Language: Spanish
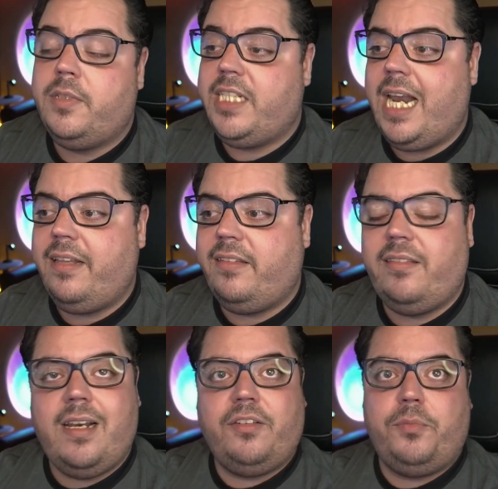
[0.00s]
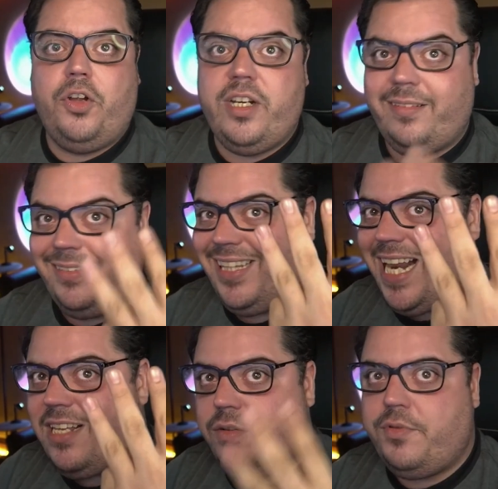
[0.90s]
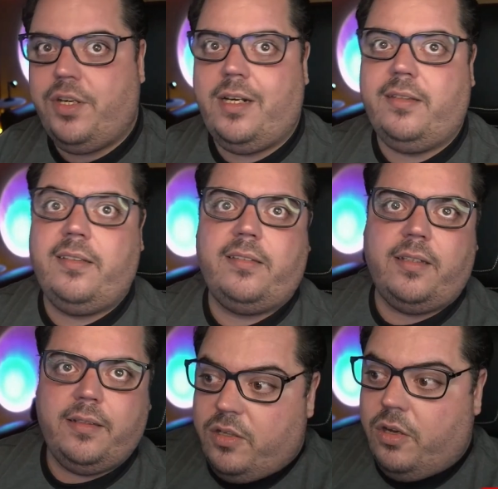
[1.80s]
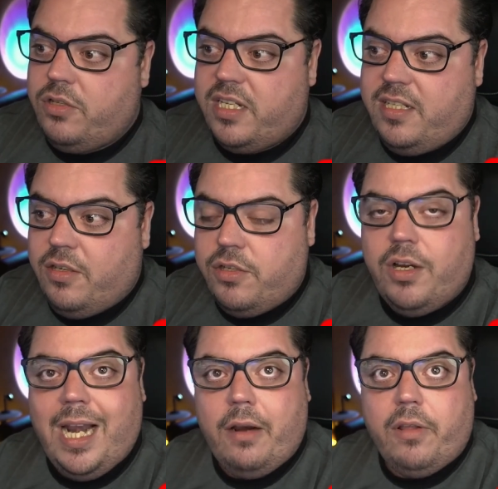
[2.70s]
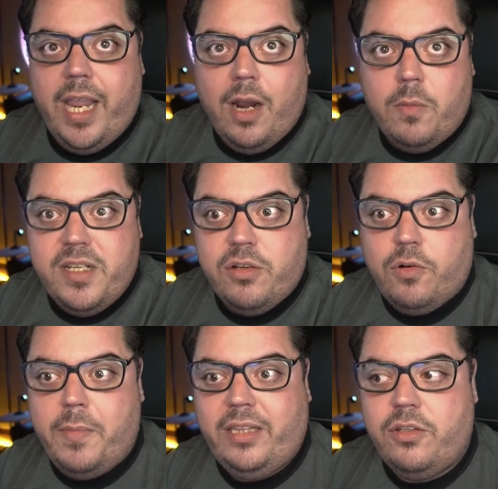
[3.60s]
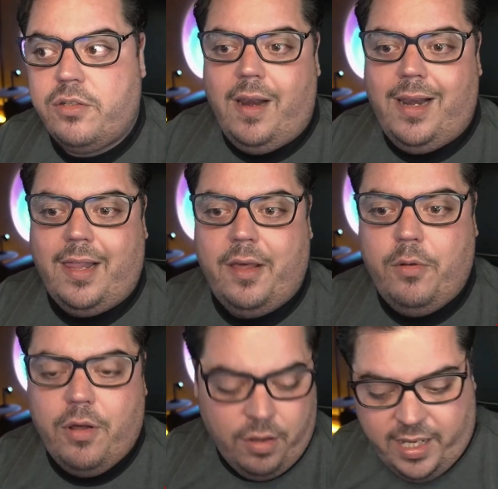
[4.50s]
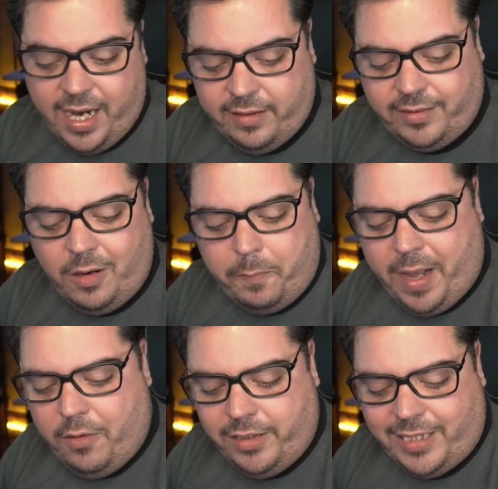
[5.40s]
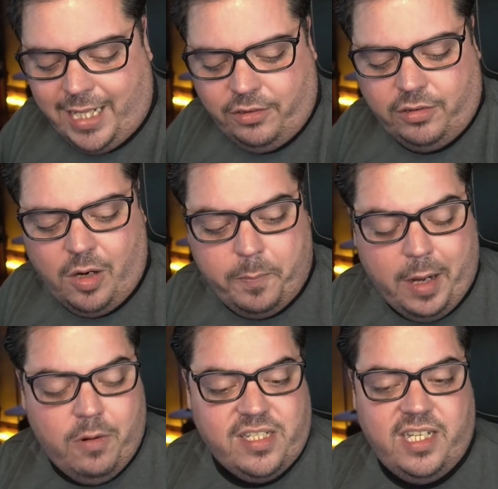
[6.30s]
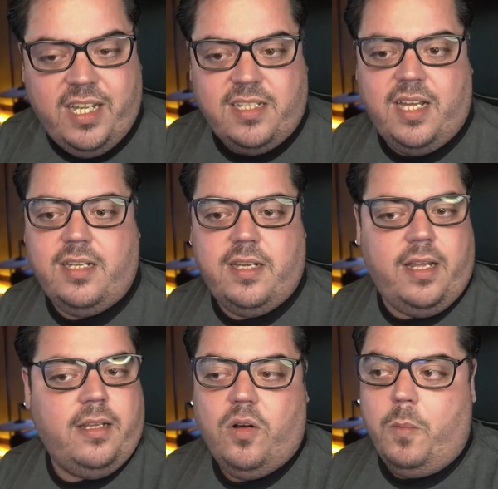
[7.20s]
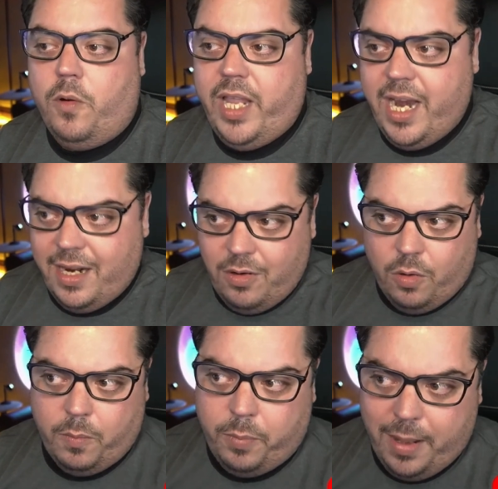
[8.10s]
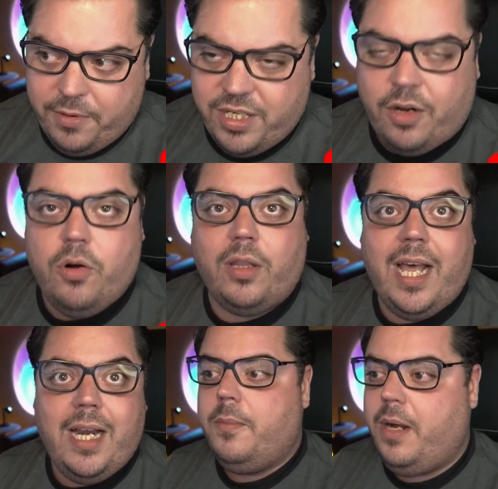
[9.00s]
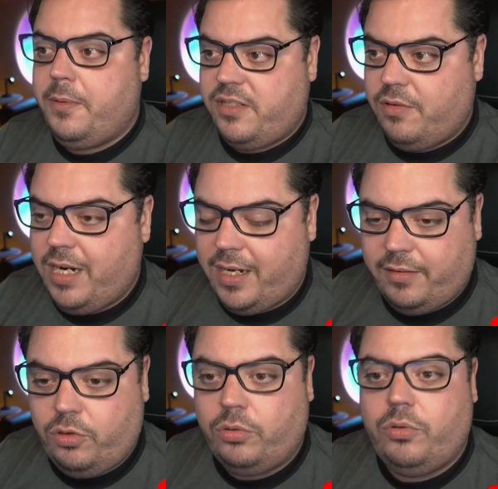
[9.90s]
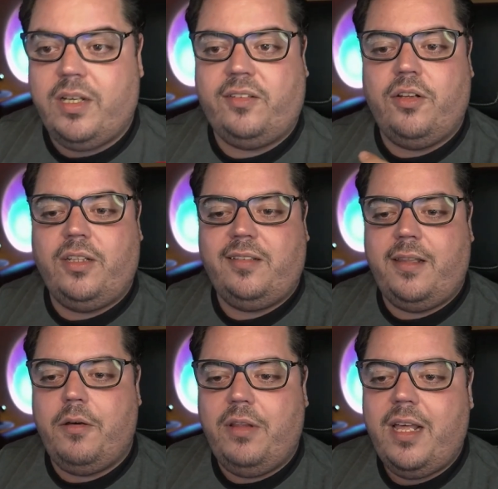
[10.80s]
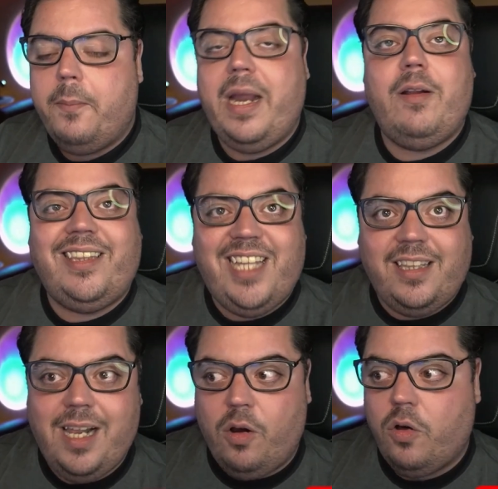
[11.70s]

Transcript: Ya les diste las opciones. Tres opciones les diste. No sé si no soy claro. Quiero mis documentos. ¿El adeudo? ¿Quieres te lo pago en tanto? ¿Te lo pago así? Así, así. Como quieras, lo podemos acordar. Podemos hacer una reestructuración de esa deuda. Pero entiéndelo.